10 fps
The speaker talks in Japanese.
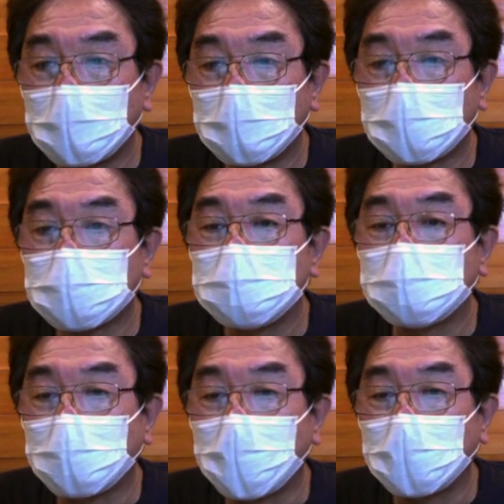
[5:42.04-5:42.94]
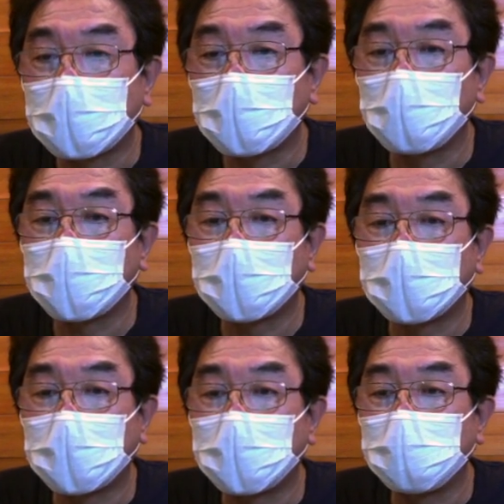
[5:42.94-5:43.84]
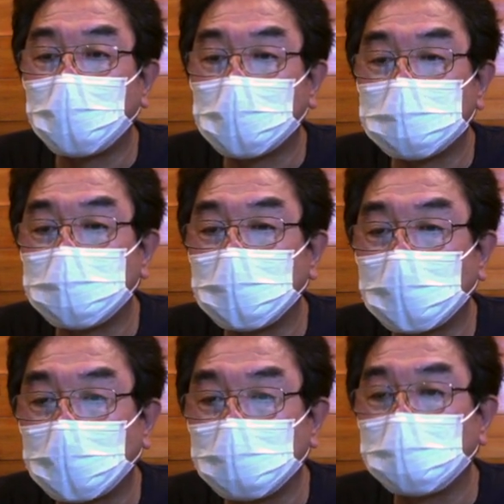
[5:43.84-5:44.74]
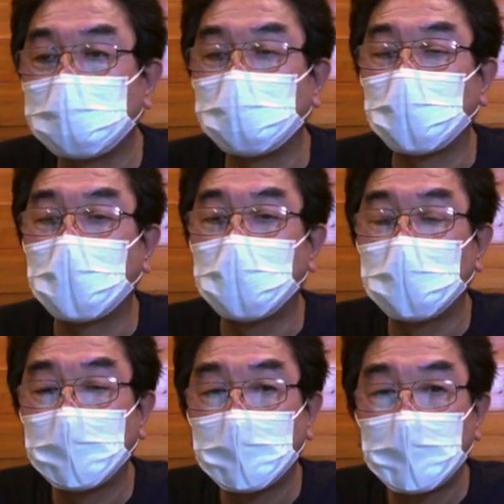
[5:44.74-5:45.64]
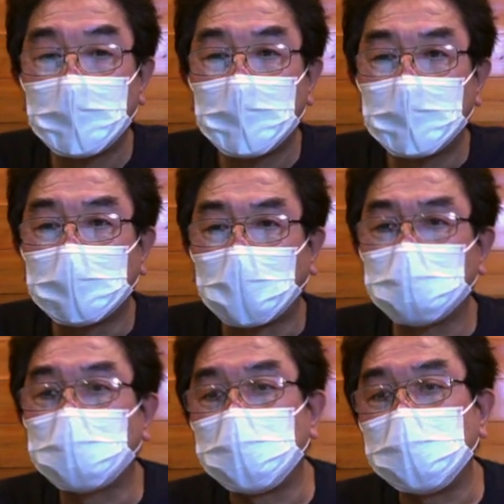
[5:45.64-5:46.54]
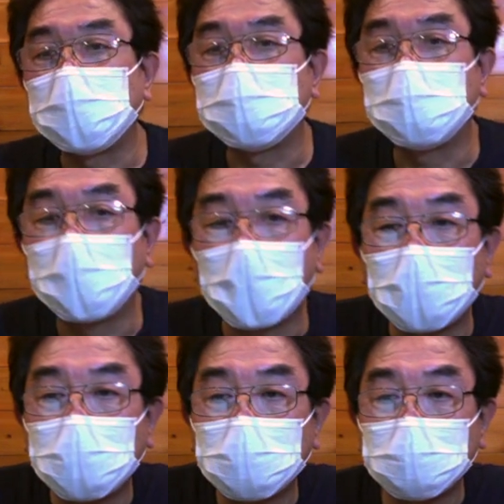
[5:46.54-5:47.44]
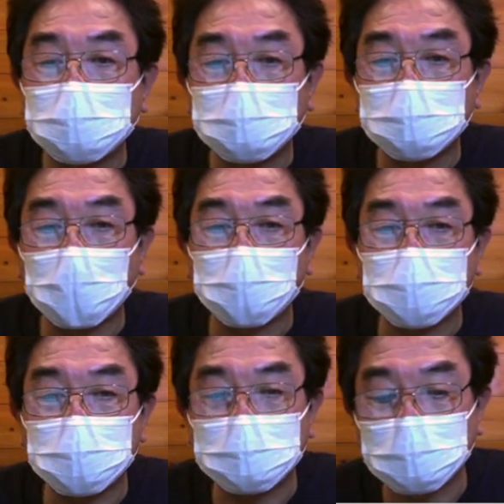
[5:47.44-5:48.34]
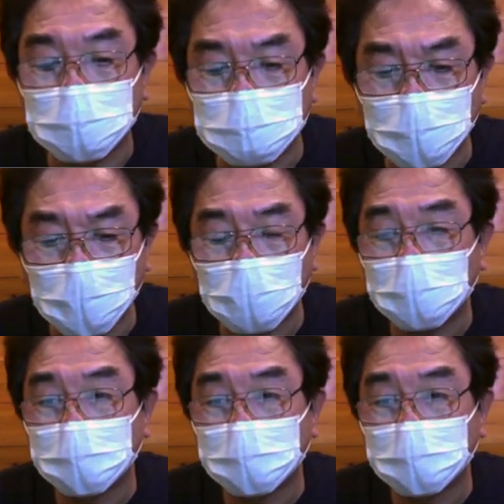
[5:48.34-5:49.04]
下手するとメーターオーバーが狙えるような釣りができるっていうのがなんともいいですよね。羨ましい釣りですね。